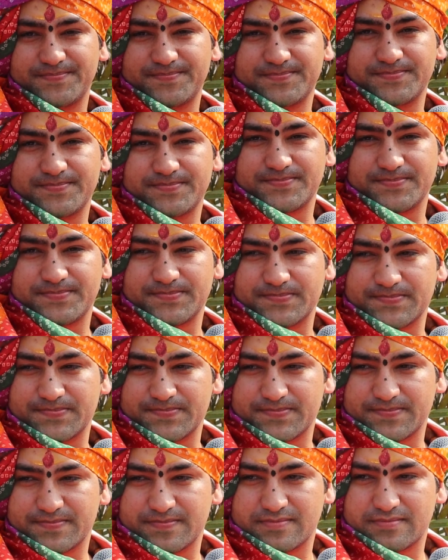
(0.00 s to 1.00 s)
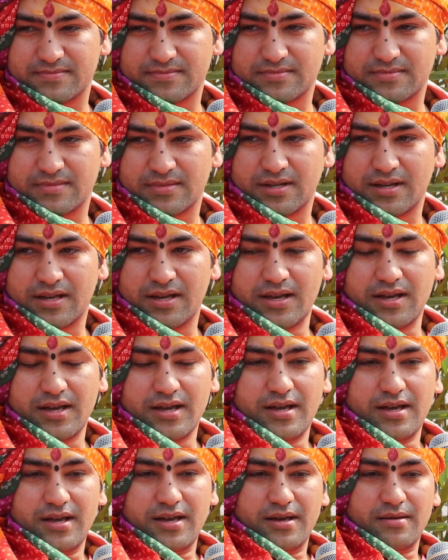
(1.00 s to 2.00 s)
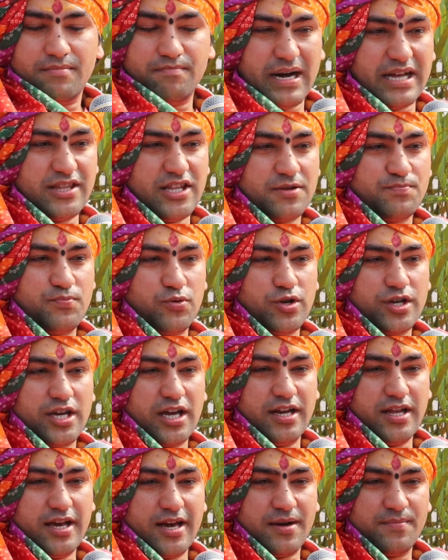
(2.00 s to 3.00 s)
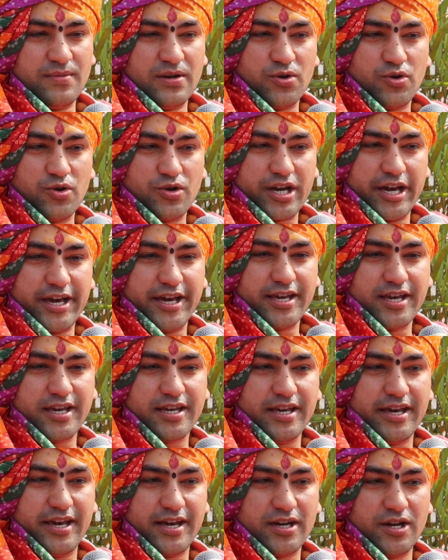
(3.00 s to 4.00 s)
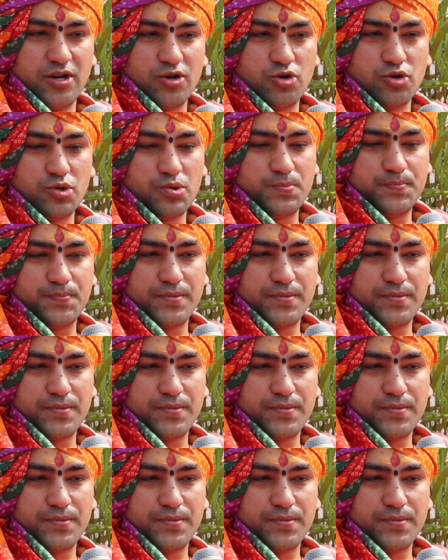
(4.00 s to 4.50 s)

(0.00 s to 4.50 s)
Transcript: बांदकपुर के लिए हम इनको कहेंगे कि एक इनको